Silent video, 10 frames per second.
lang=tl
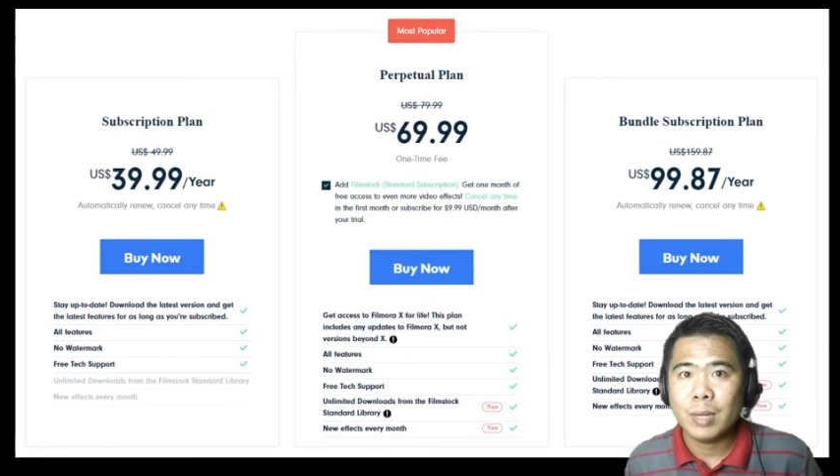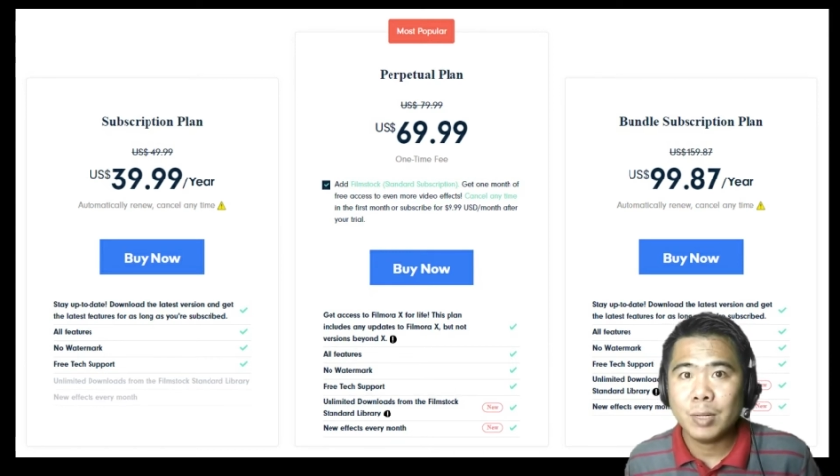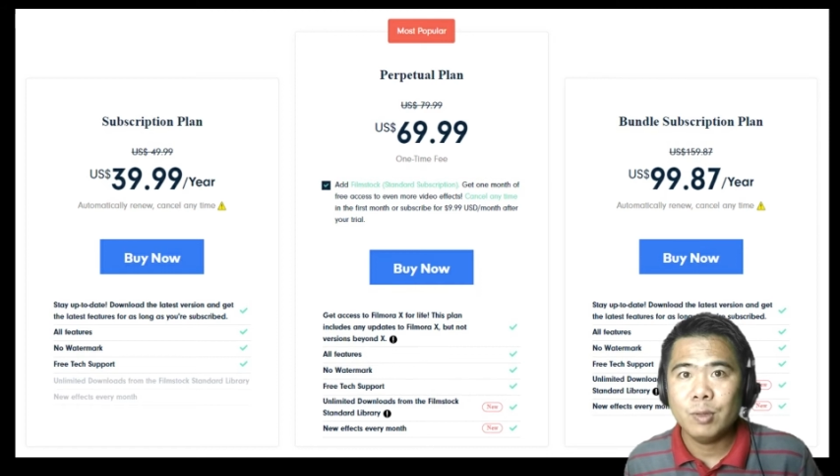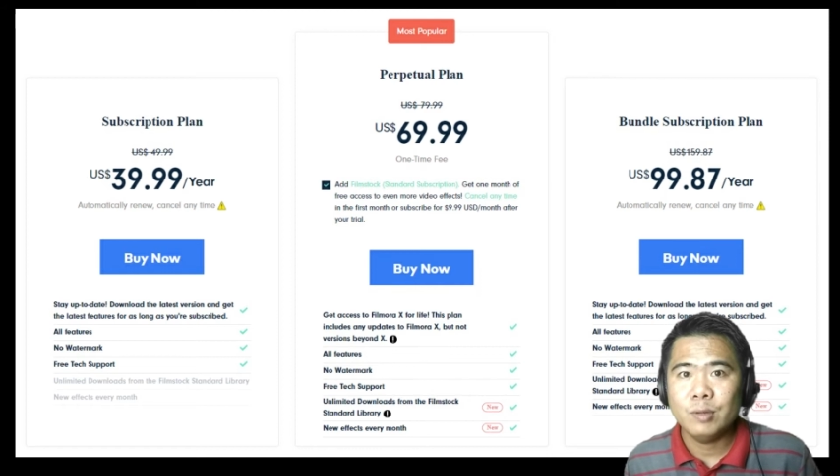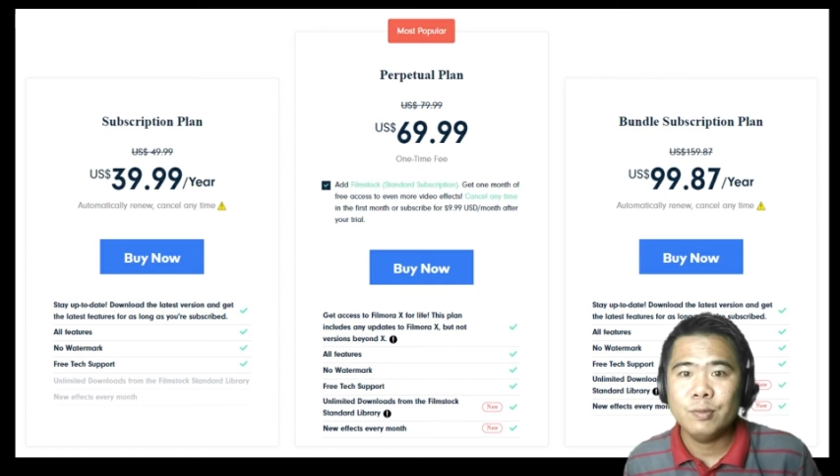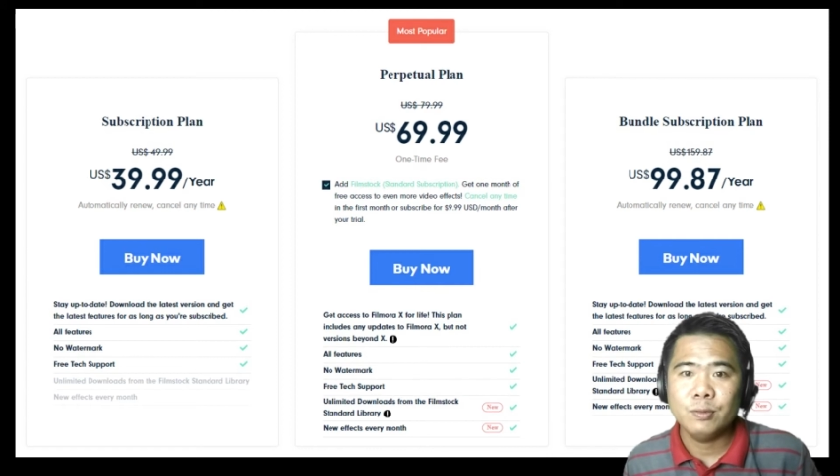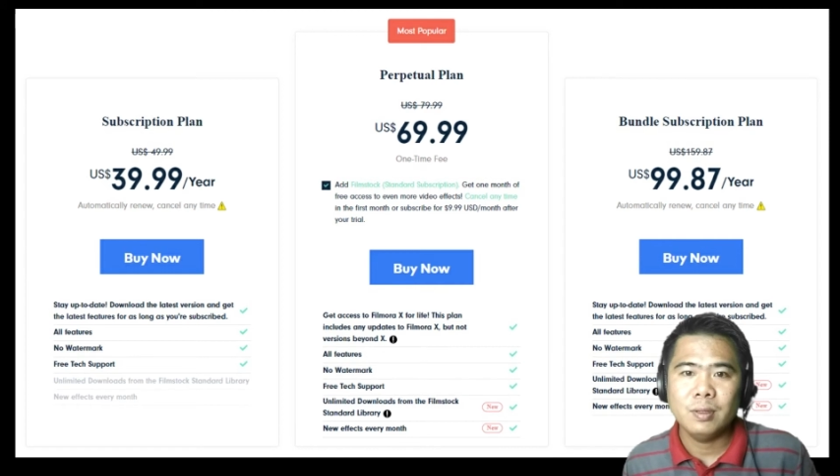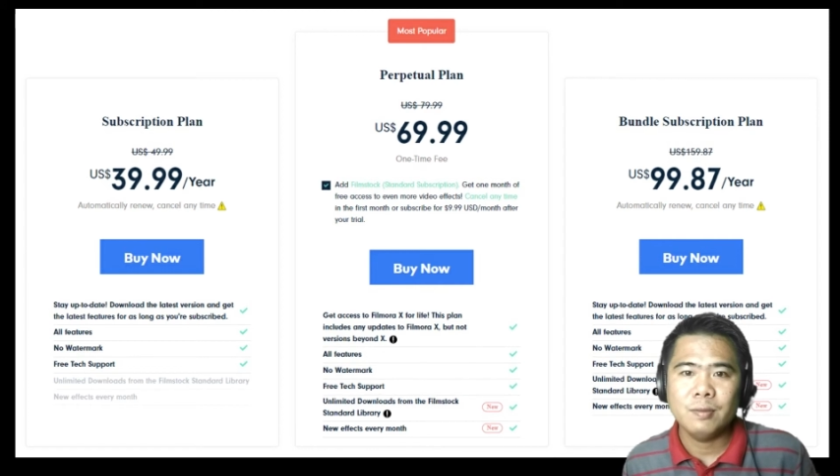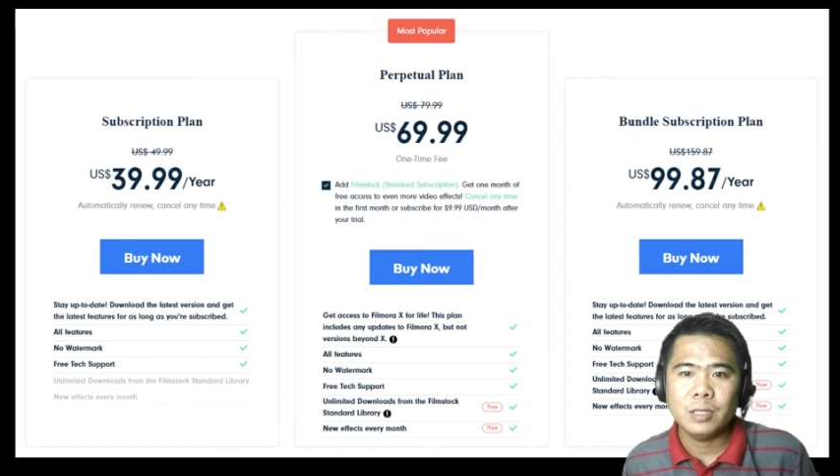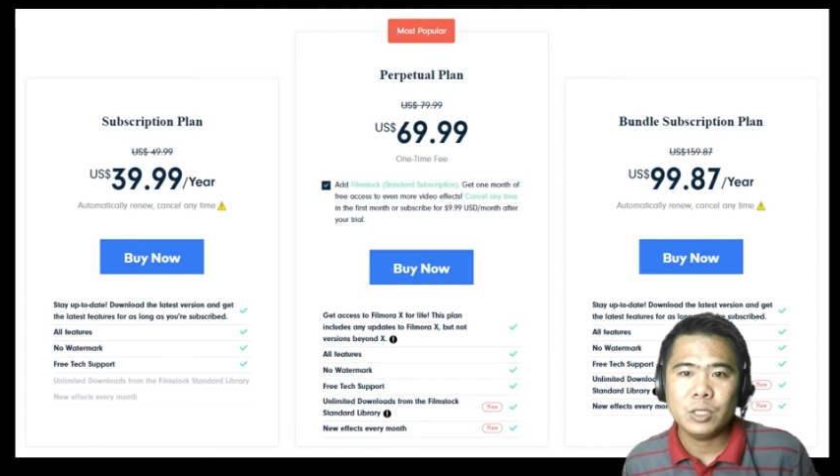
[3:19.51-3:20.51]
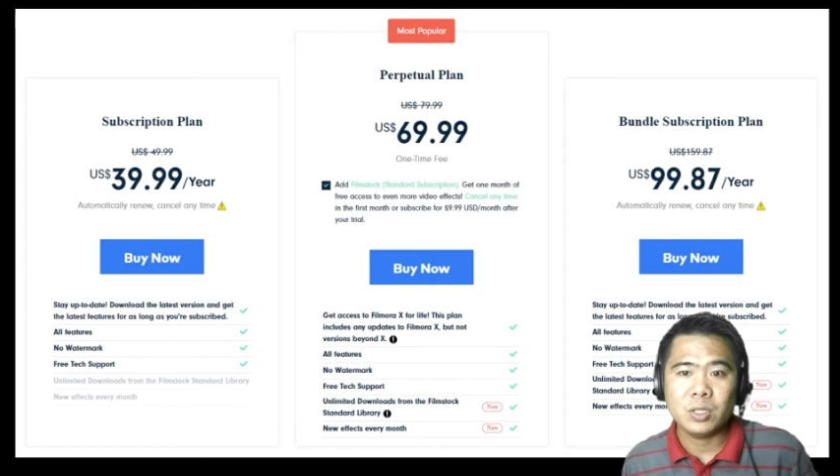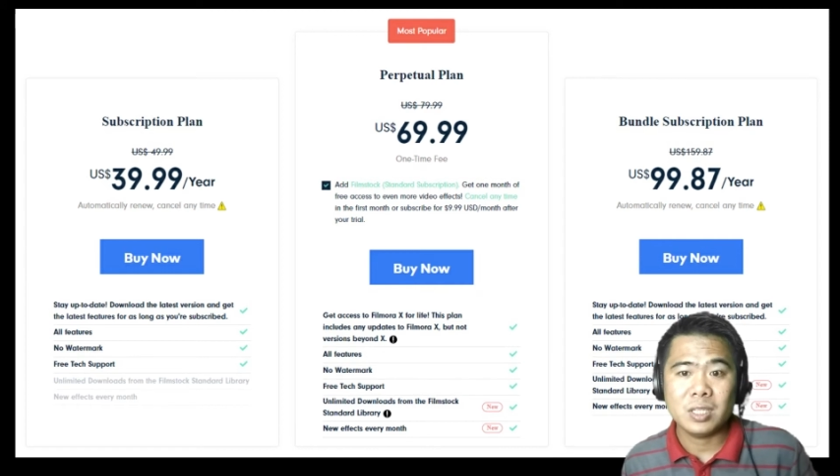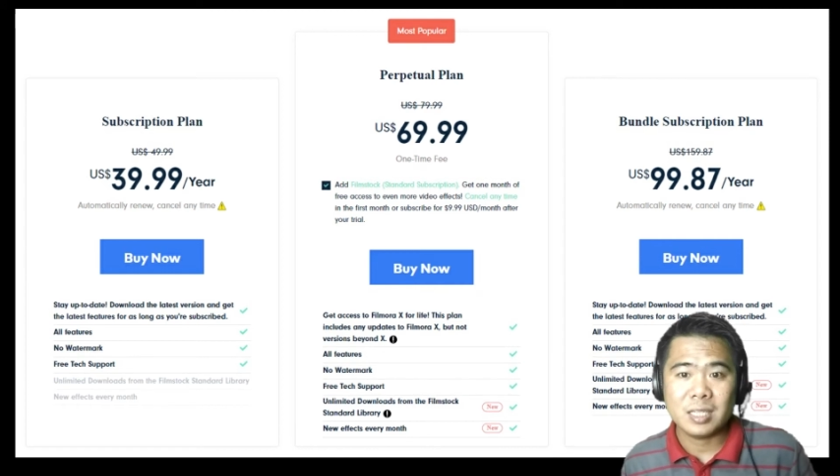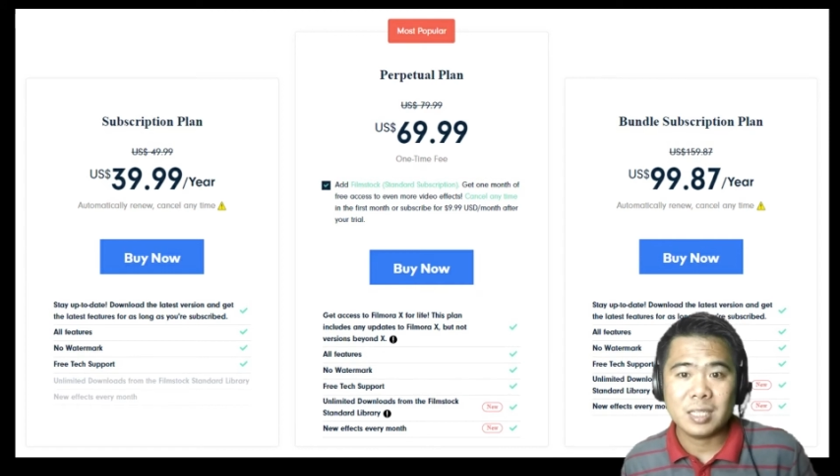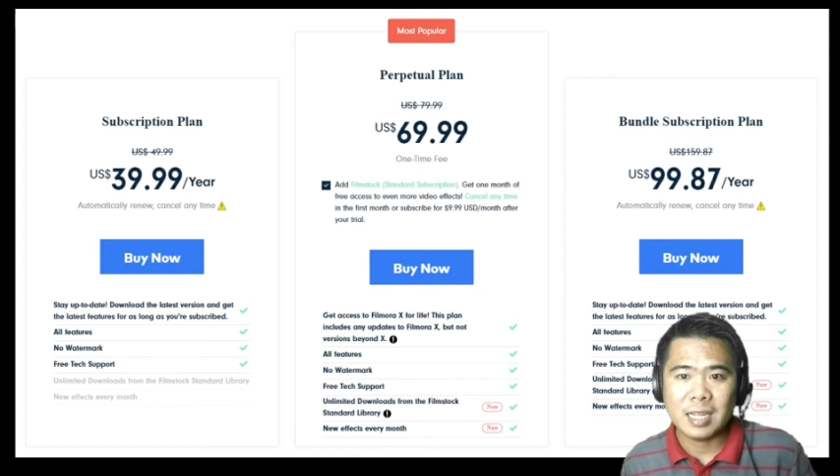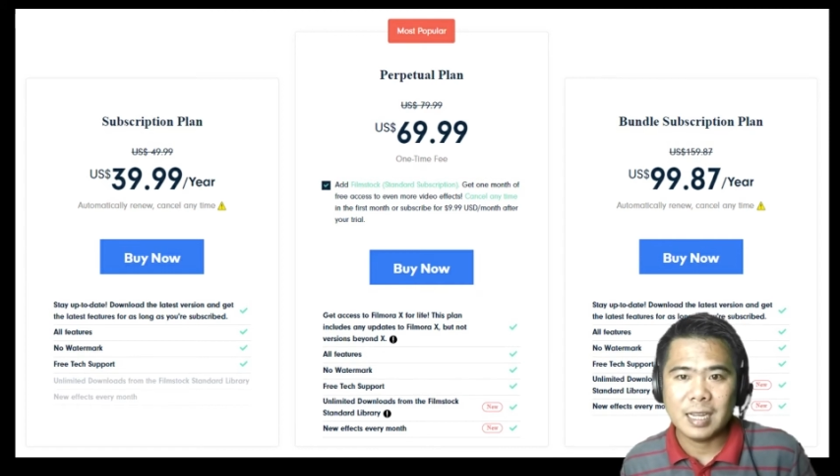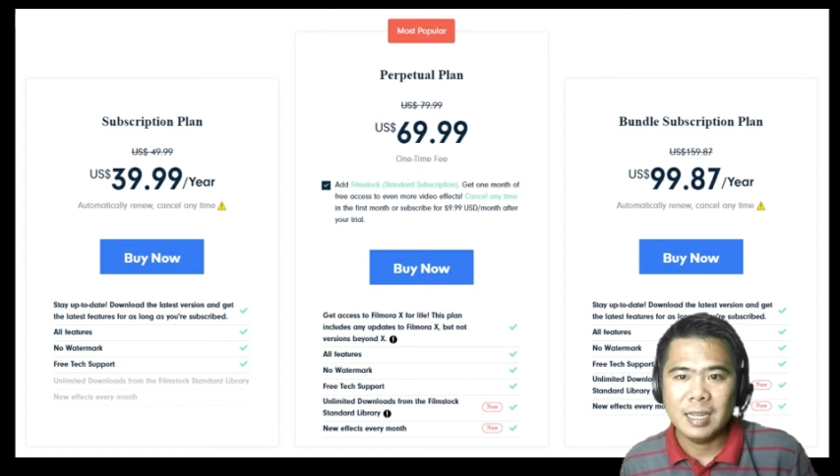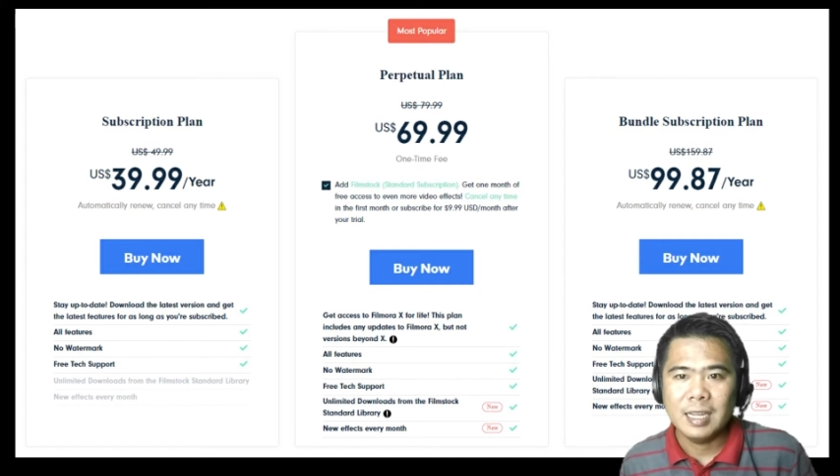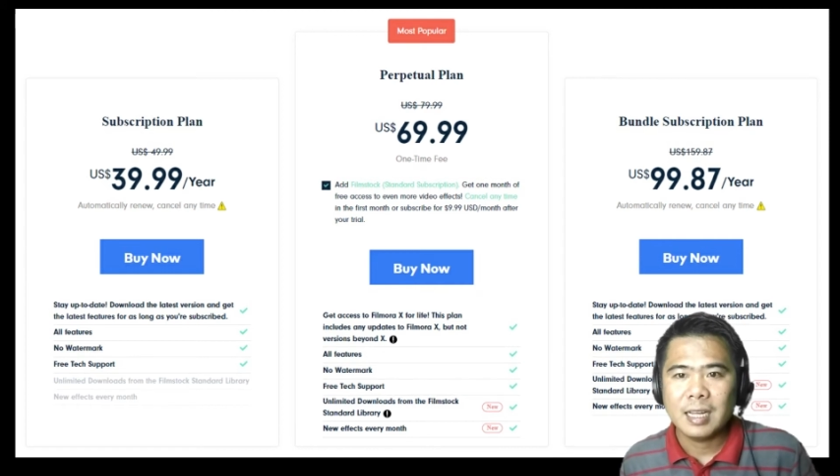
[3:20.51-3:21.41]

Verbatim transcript: powerful features niya